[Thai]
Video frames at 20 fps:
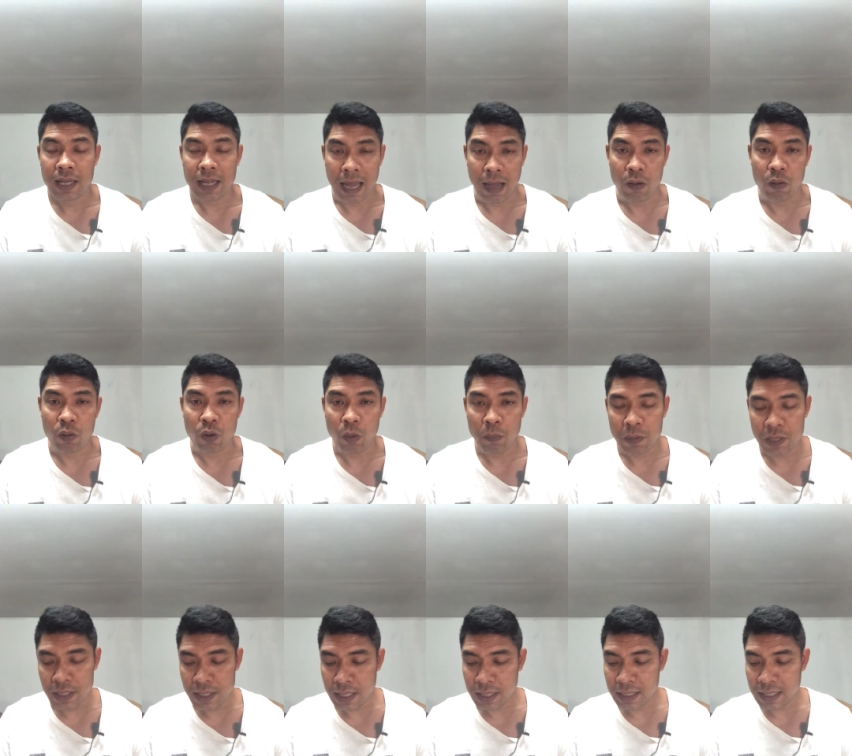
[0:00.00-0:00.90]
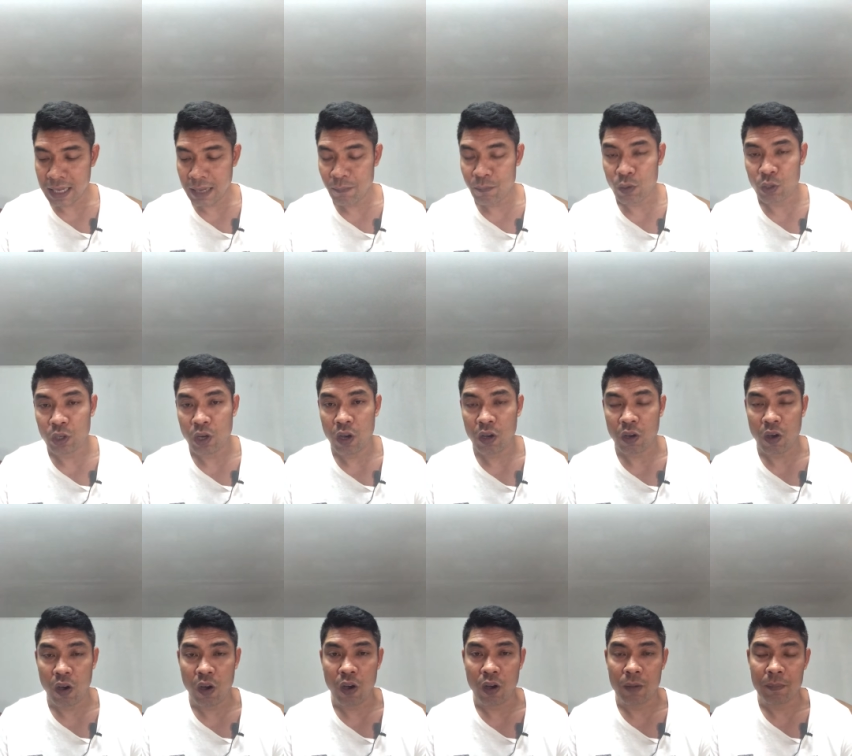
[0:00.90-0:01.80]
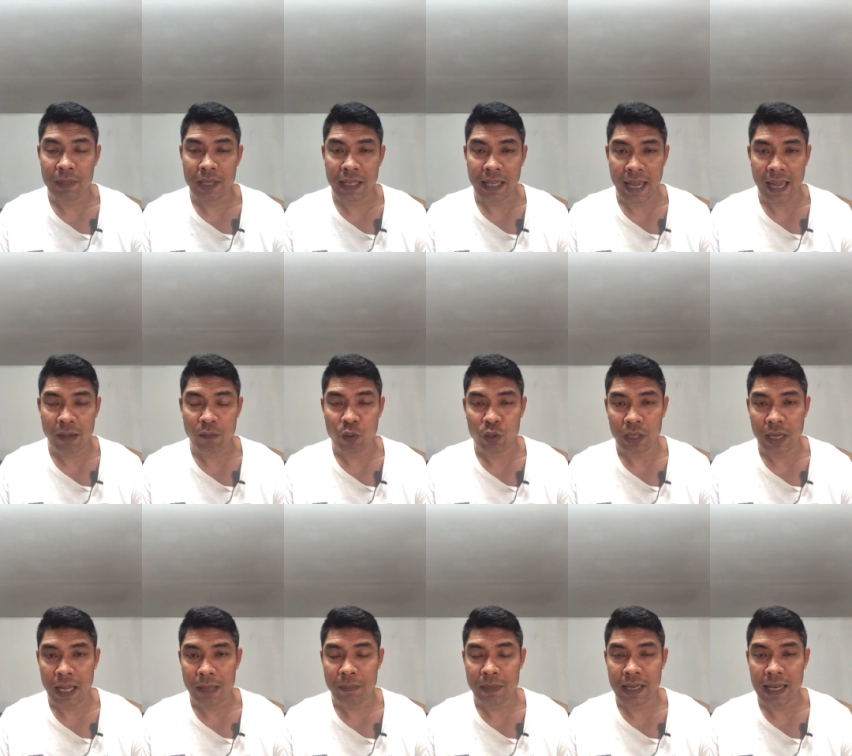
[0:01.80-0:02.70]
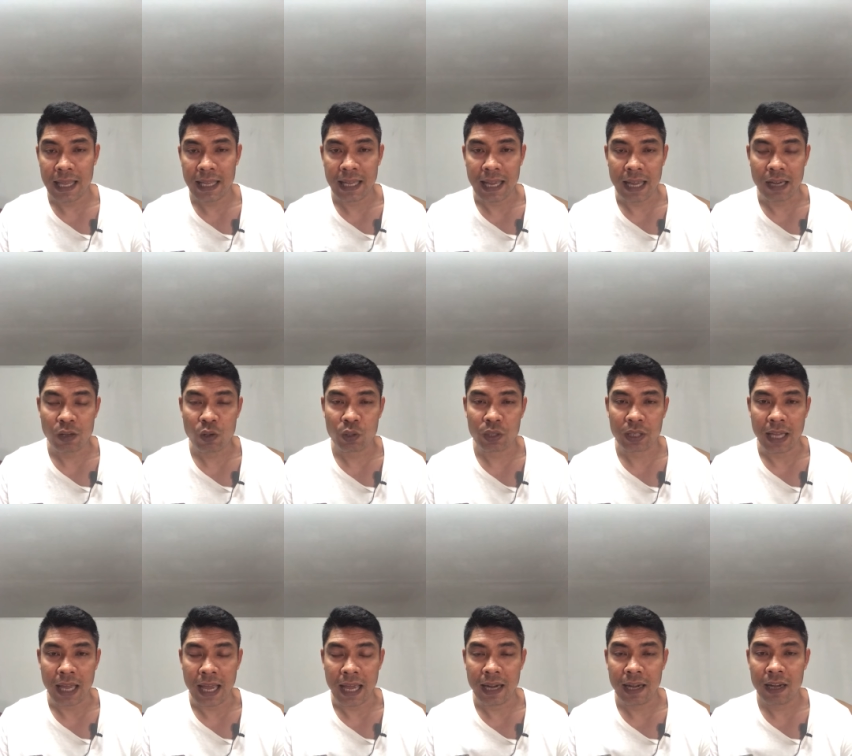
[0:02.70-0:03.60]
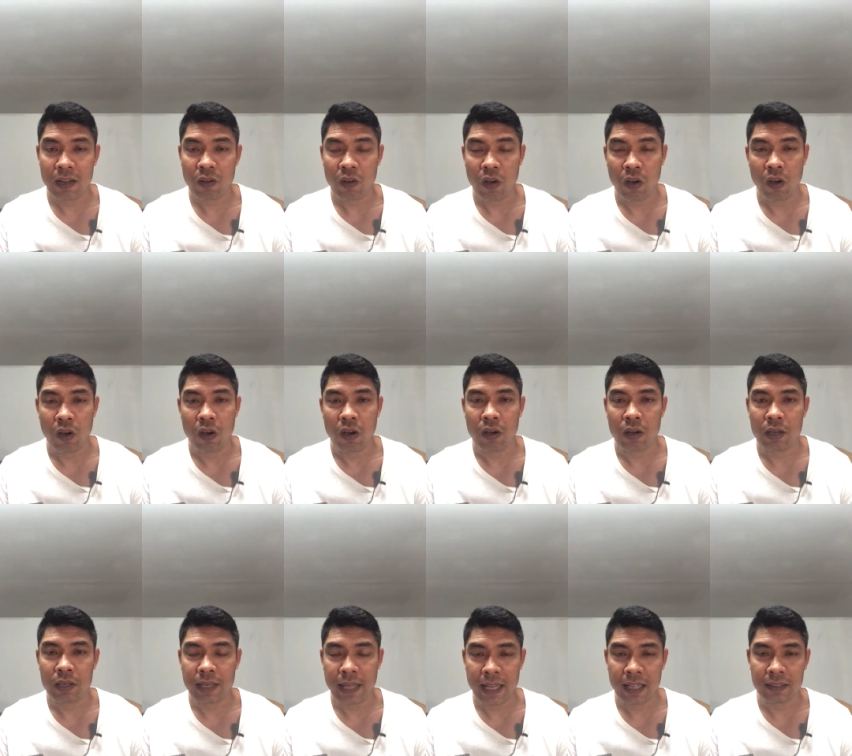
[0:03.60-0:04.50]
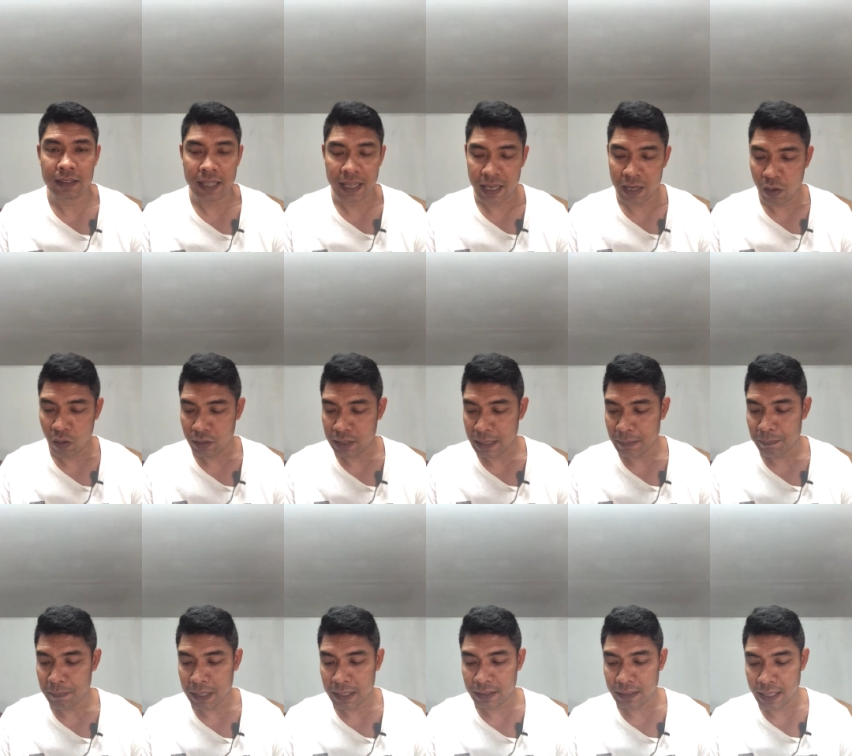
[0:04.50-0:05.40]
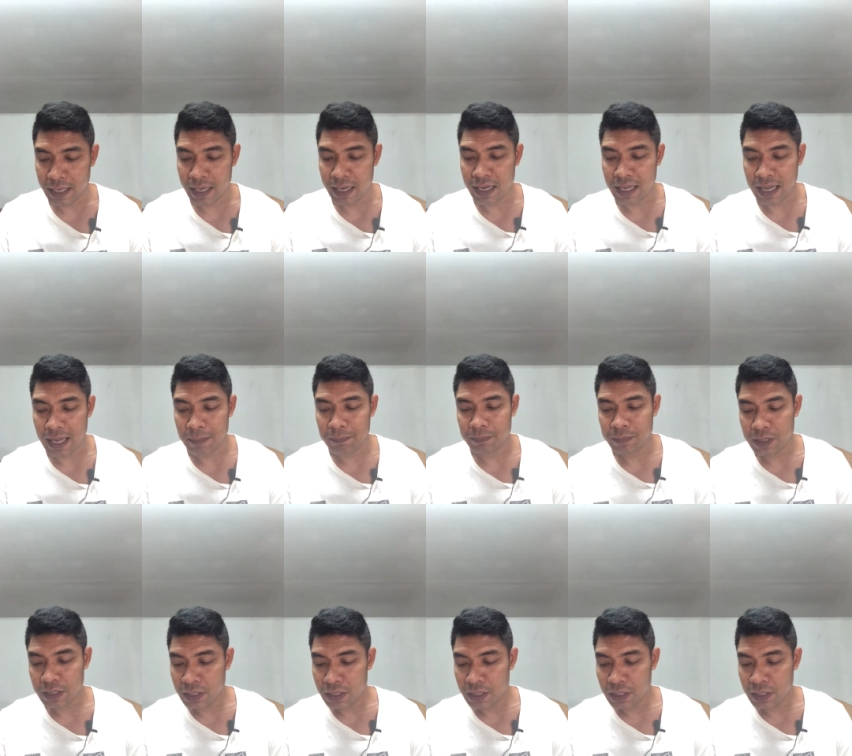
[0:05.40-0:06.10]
เข่าครบเครื่องนะครับวงนอกก็มีแข้งวงใน มีไล่แขนกดแขน แล้วก็เด้งตีล็อกลัดมัดตีนะครับ